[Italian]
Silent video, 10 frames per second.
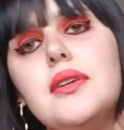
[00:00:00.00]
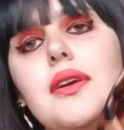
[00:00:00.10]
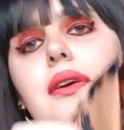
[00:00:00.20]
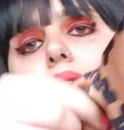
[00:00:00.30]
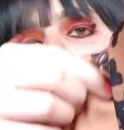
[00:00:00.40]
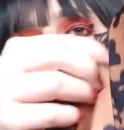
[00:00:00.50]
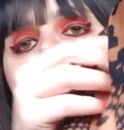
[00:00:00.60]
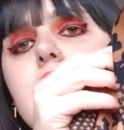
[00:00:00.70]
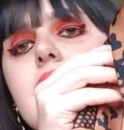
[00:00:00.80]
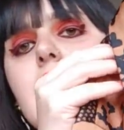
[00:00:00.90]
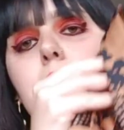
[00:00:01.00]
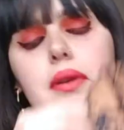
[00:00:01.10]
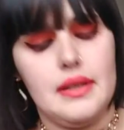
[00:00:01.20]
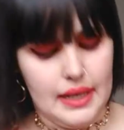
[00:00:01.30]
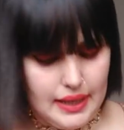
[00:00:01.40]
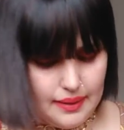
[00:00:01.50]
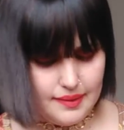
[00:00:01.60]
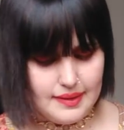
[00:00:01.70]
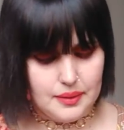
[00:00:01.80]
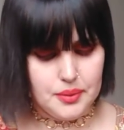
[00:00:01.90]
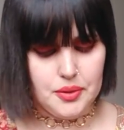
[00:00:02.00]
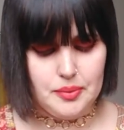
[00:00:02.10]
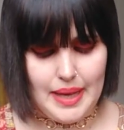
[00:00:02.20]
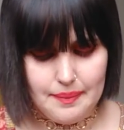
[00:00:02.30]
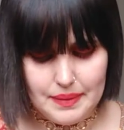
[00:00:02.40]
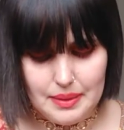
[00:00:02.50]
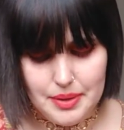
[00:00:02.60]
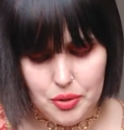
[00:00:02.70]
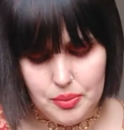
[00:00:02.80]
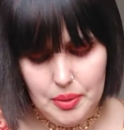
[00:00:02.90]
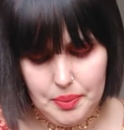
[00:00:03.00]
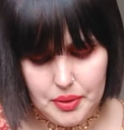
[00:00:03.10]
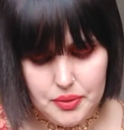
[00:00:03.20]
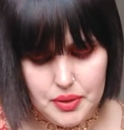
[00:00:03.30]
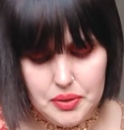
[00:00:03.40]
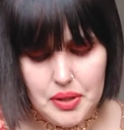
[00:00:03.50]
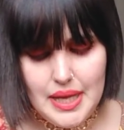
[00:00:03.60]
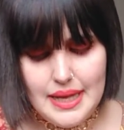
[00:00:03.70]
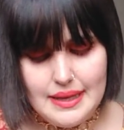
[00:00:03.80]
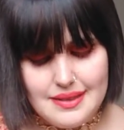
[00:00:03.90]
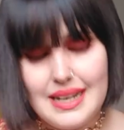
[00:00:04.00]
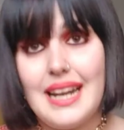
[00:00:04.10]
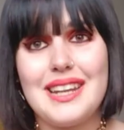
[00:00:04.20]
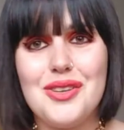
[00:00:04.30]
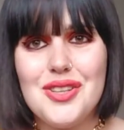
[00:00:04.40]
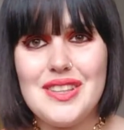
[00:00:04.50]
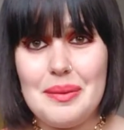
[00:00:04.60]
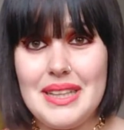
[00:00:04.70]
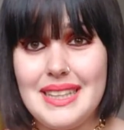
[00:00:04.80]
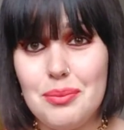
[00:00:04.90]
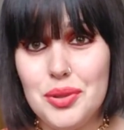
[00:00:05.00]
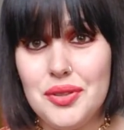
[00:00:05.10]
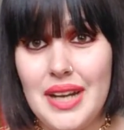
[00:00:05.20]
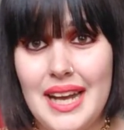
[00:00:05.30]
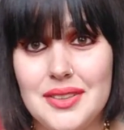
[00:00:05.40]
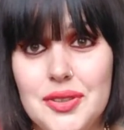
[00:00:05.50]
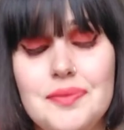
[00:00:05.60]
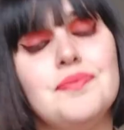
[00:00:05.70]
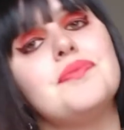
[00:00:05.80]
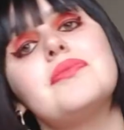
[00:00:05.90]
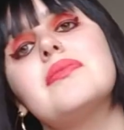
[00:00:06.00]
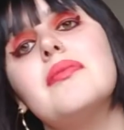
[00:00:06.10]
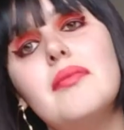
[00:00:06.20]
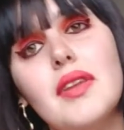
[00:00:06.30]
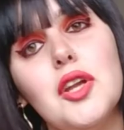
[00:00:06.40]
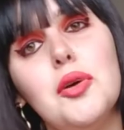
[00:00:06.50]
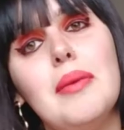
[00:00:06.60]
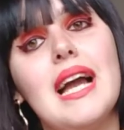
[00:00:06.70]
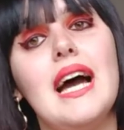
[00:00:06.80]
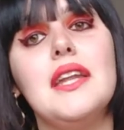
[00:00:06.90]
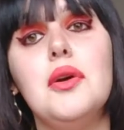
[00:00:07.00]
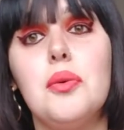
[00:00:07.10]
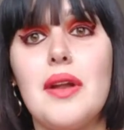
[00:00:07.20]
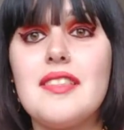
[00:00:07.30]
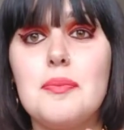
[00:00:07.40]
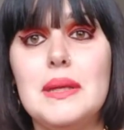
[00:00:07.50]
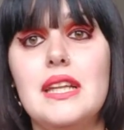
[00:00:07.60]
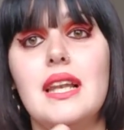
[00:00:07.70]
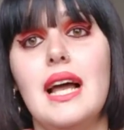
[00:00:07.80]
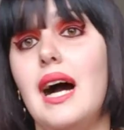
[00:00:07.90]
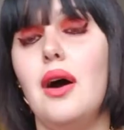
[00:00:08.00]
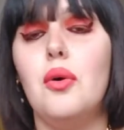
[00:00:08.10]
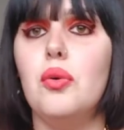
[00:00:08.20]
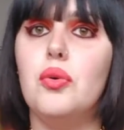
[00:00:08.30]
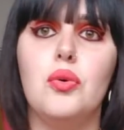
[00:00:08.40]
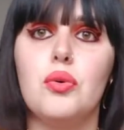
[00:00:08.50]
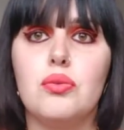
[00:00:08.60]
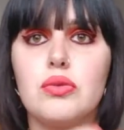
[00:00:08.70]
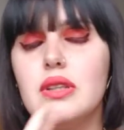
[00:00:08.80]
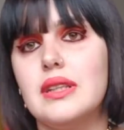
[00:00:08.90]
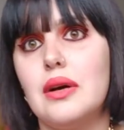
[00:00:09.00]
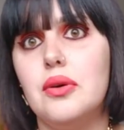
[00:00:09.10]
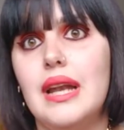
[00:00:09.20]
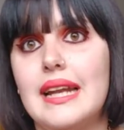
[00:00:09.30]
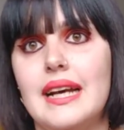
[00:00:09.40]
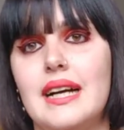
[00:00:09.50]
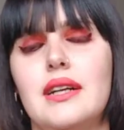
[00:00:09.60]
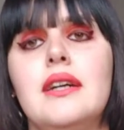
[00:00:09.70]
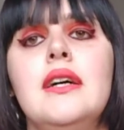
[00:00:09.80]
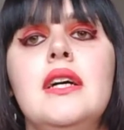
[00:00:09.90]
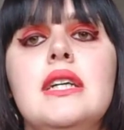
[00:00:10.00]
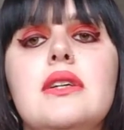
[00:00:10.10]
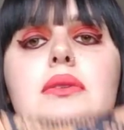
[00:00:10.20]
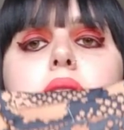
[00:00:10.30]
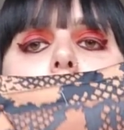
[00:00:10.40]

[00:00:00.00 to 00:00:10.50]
col colletto così da portare, secondo me, almeno come lo porto io, sarà rigorosamente abbottonato, con magari o una spilla o una collana una